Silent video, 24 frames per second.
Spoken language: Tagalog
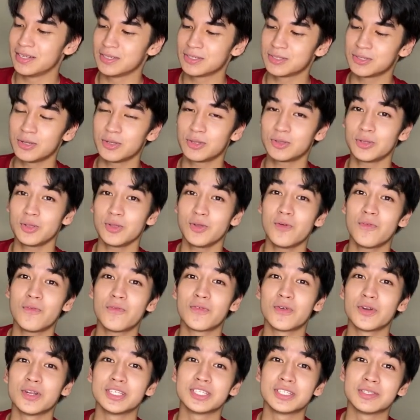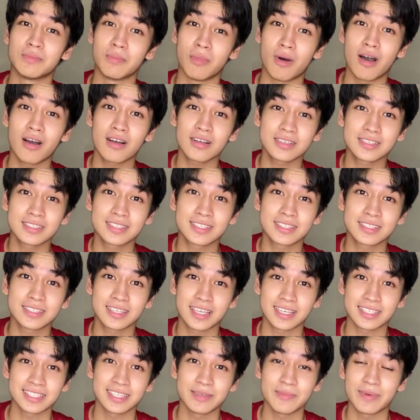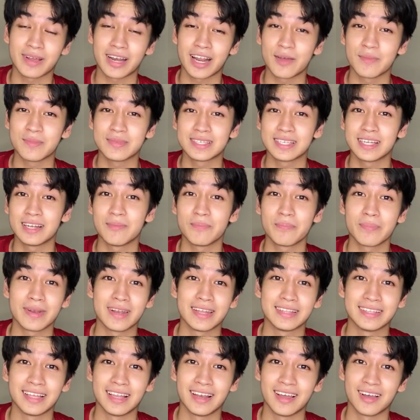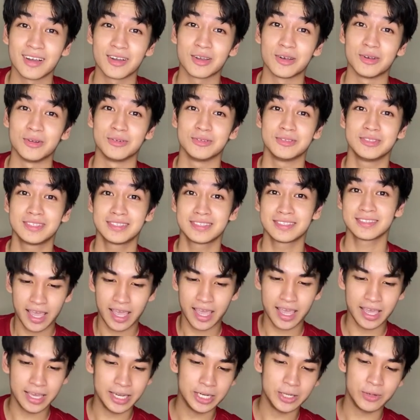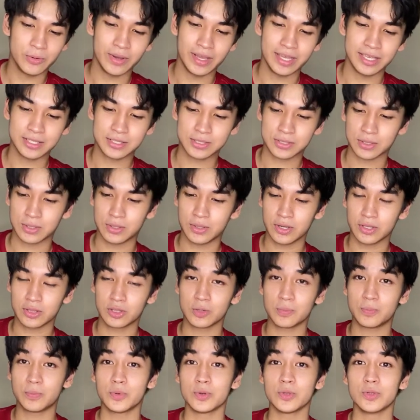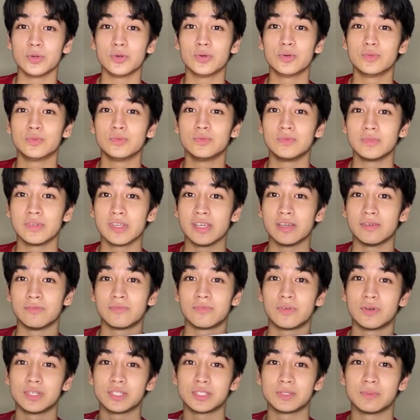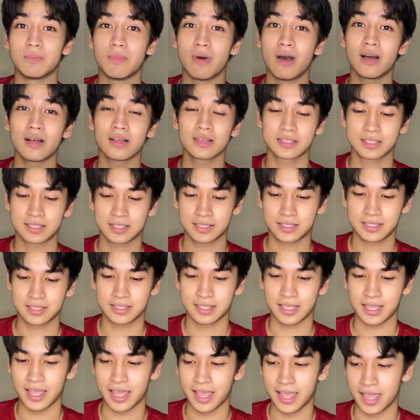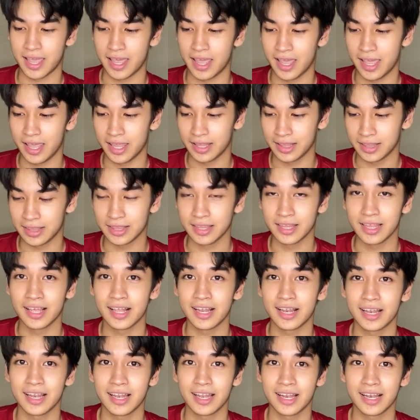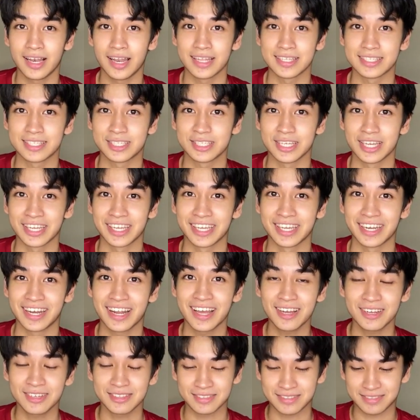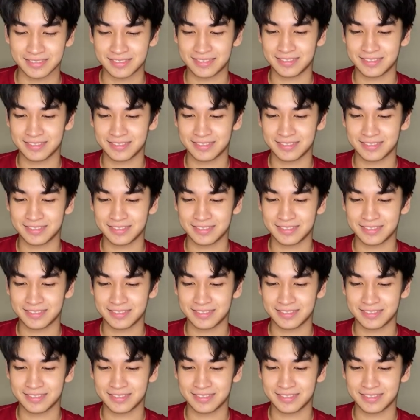So, ito yung first box kasi marami silang pinadalang clothes. Anyway, so ito po yung, yung first box and let's check it out.